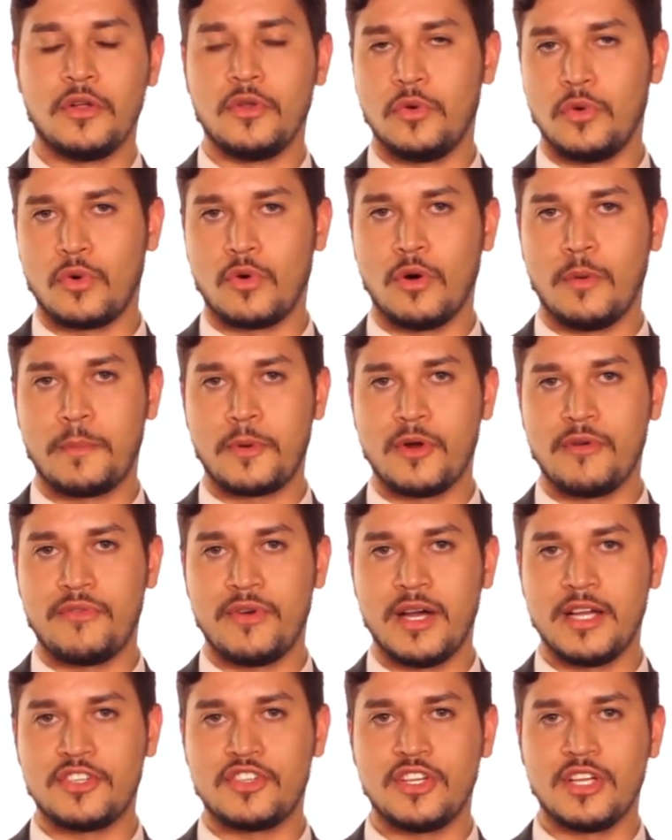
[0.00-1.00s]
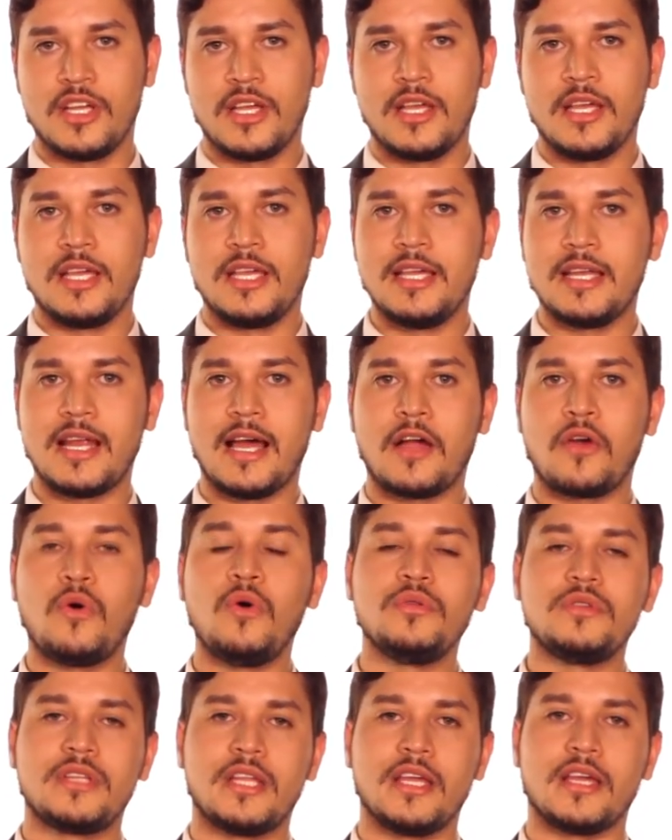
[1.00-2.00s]
No comprovante, irá
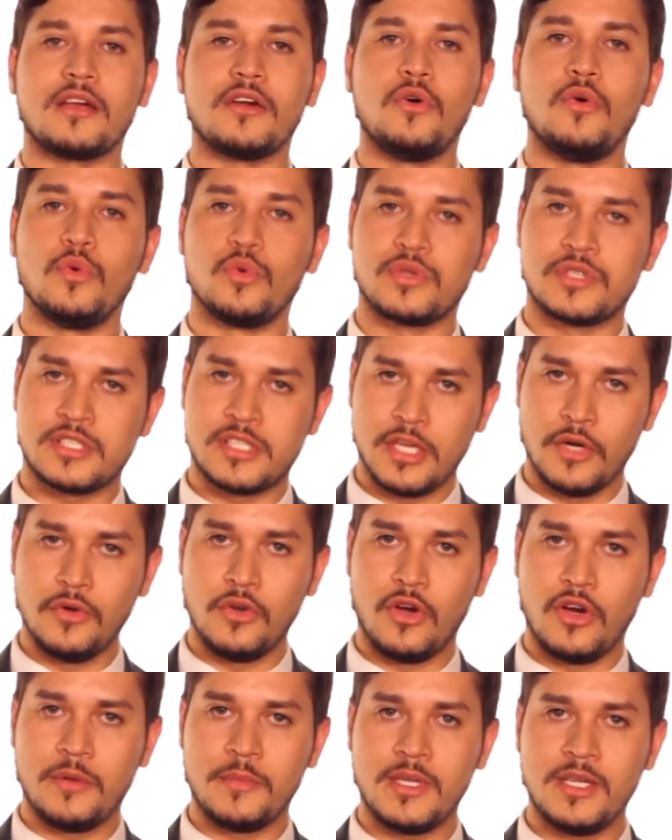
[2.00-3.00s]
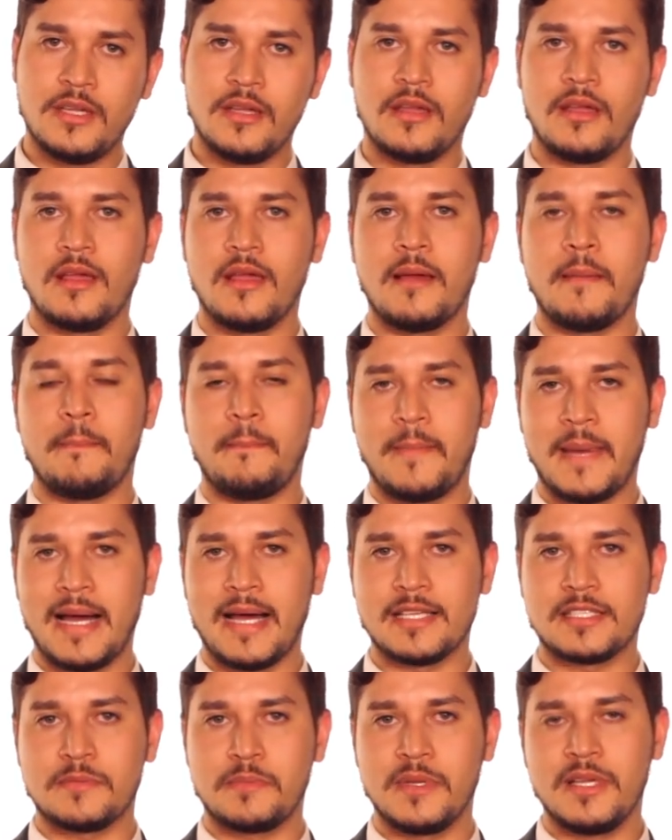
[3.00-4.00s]
conter o seu nome,
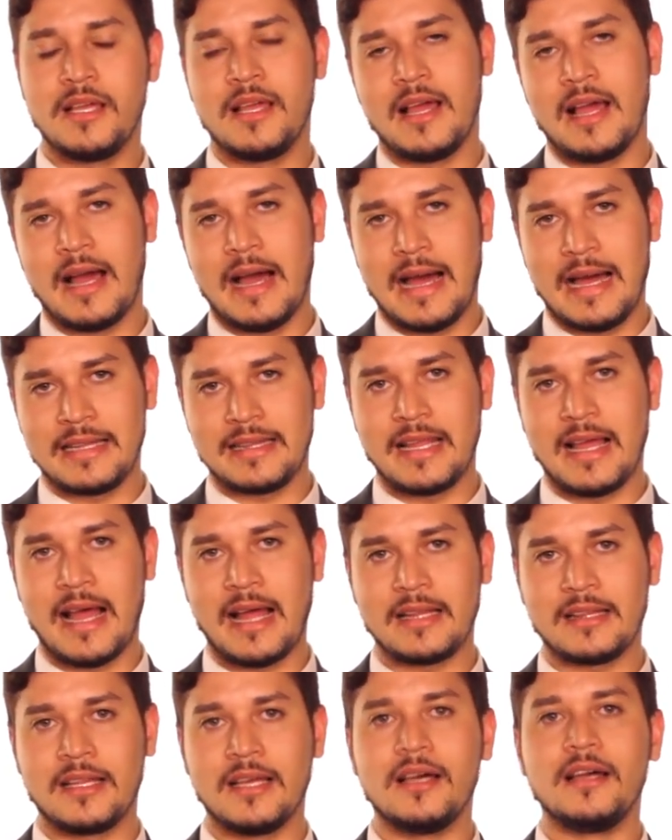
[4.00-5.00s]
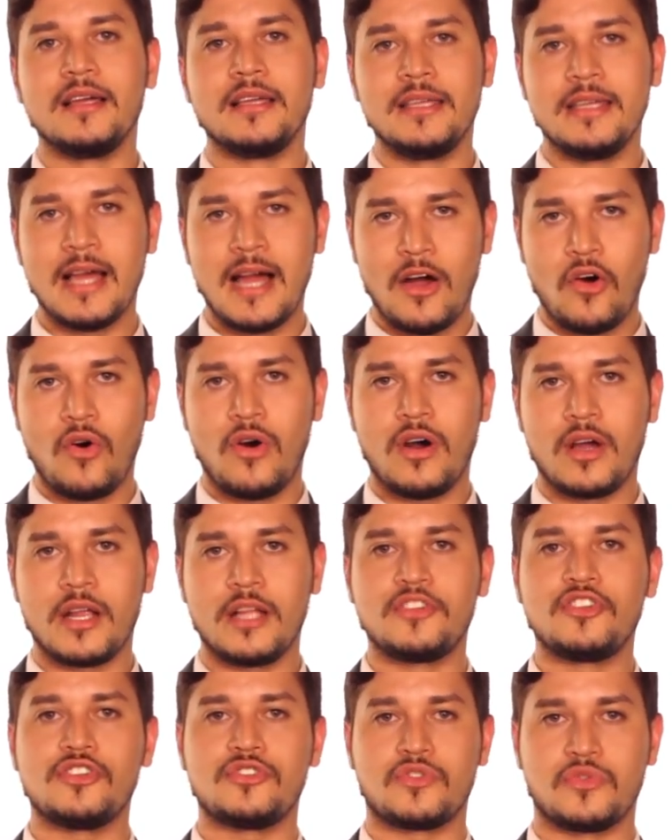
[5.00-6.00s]
MASP, a data e a
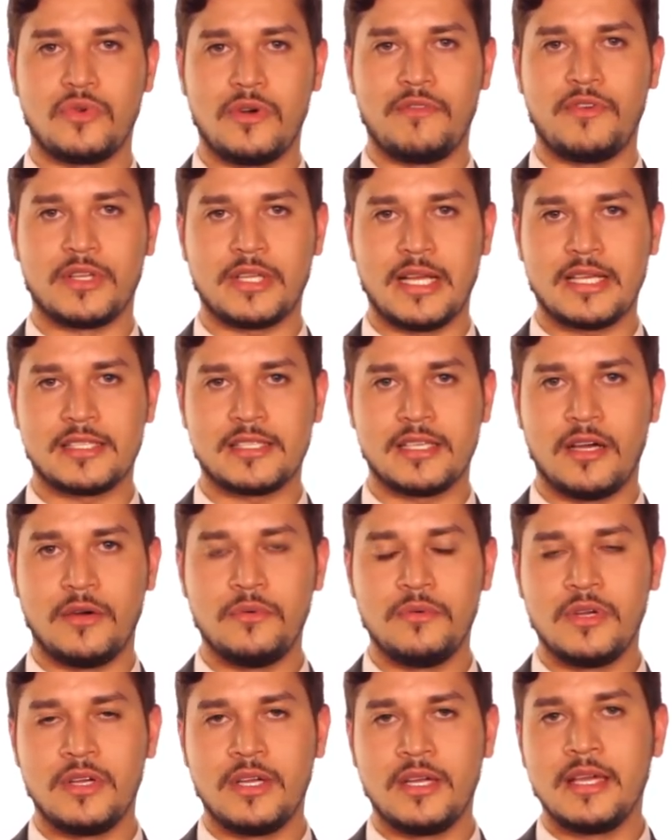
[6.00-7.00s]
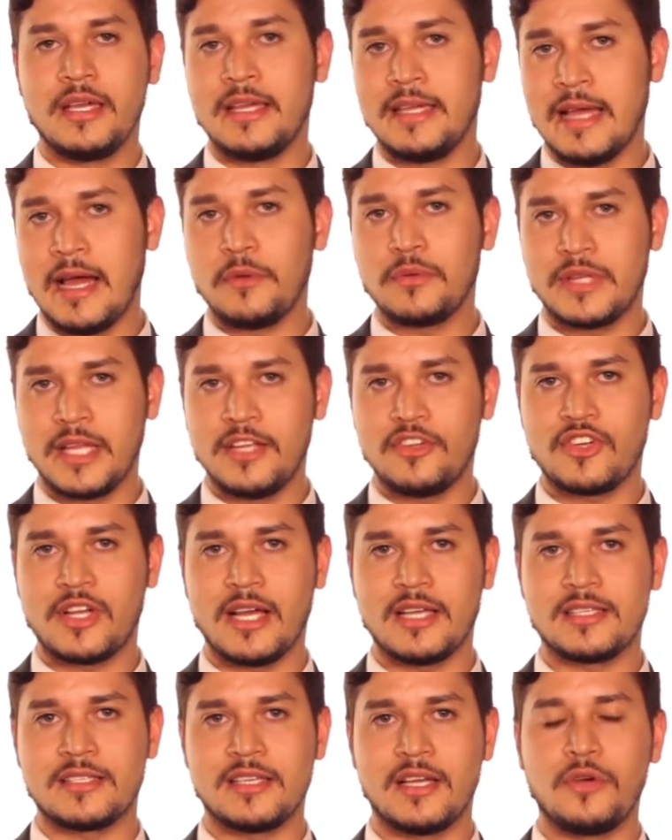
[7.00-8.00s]
hora de sua votação e a
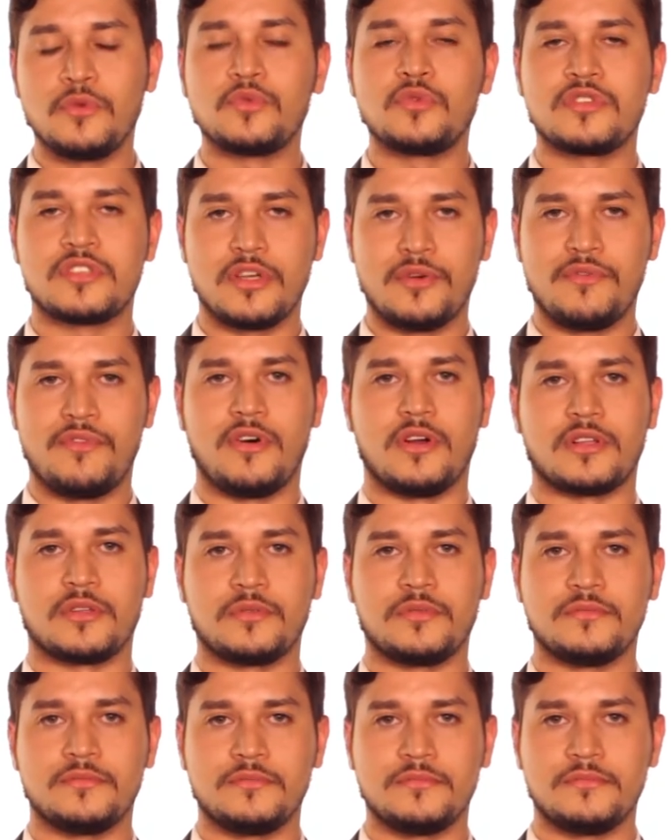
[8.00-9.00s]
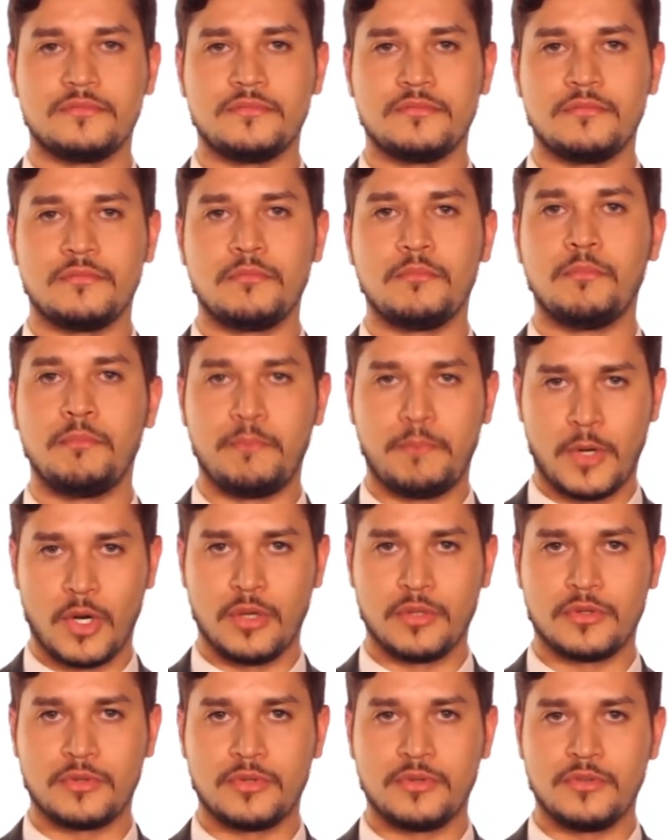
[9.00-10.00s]
autenticação do seu voto.
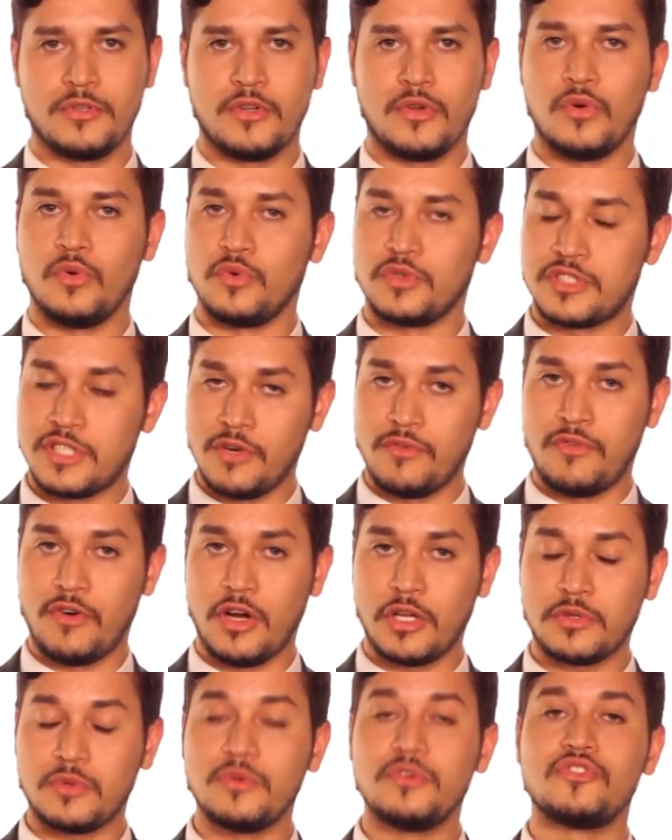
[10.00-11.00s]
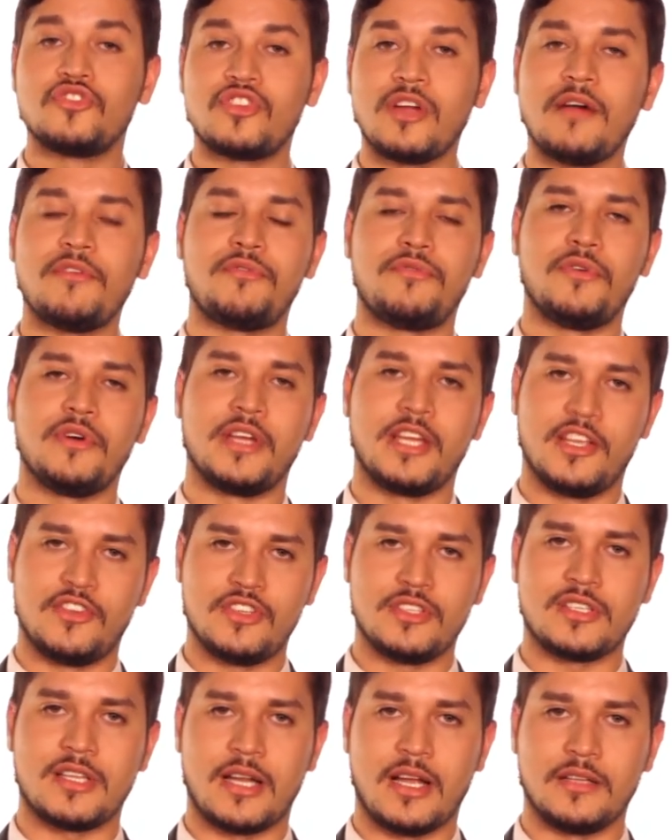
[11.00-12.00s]
Pronto, o seu voto já foi
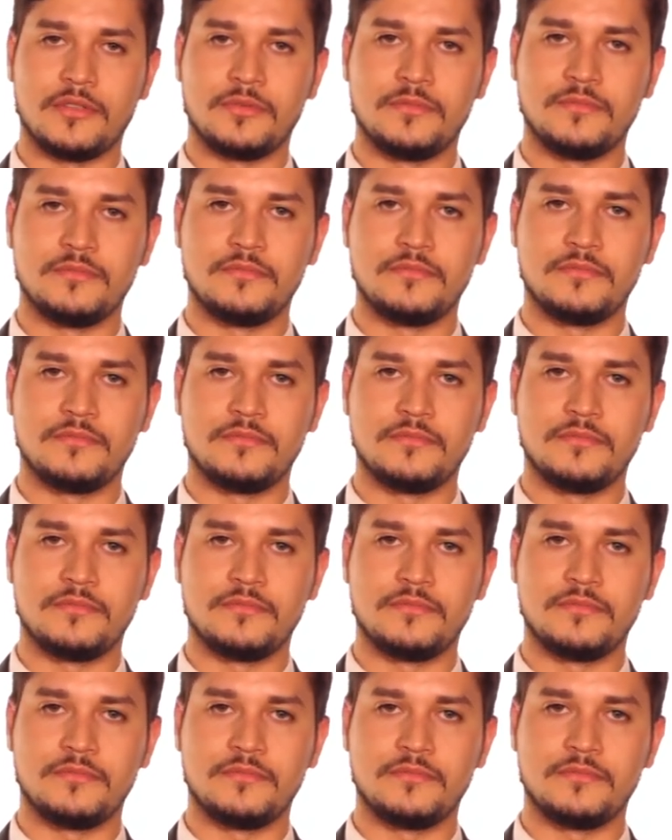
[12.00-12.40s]
registrado.